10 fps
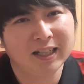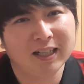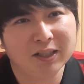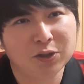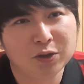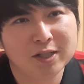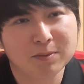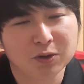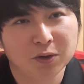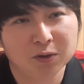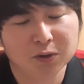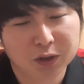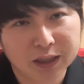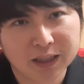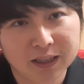理解に苦しむ本当
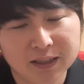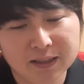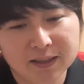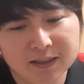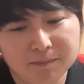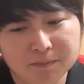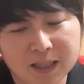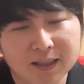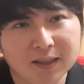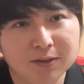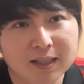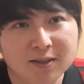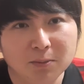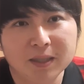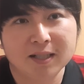に、たった2
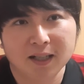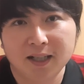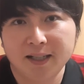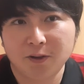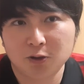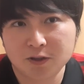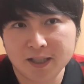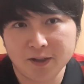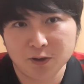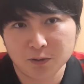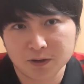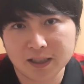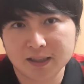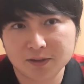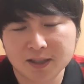つのミスから、金子とザイオンの
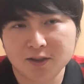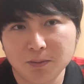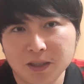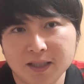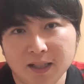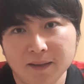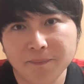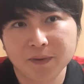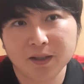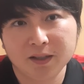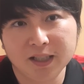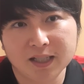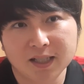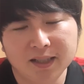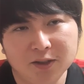たった2つのミスから
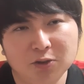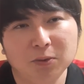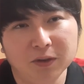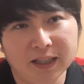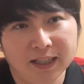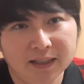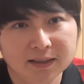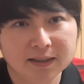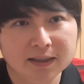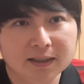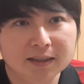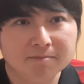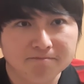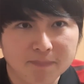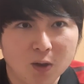やっちゃってると思うんで、
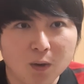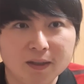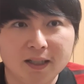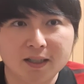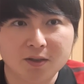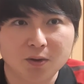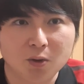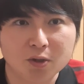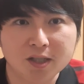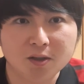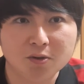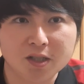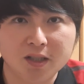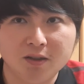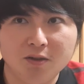まあこれはだからその個人個
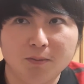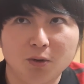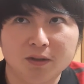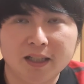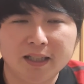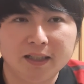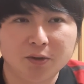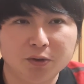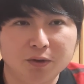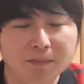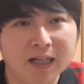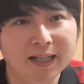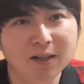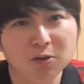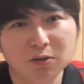人の問題という、まあ
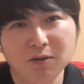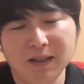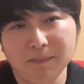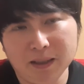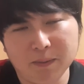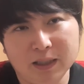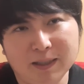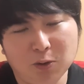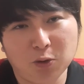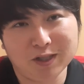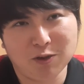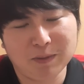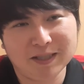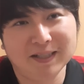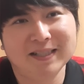金子のはまあまあ多分個人の
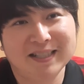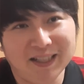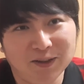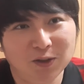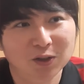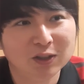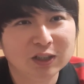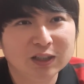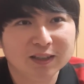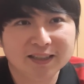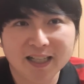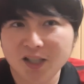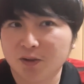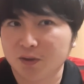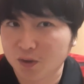ミスなんですけど、
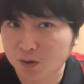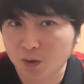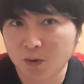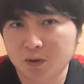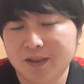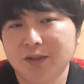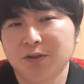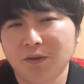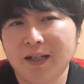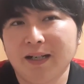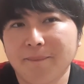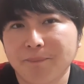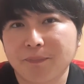ザイオンのところっていうのは、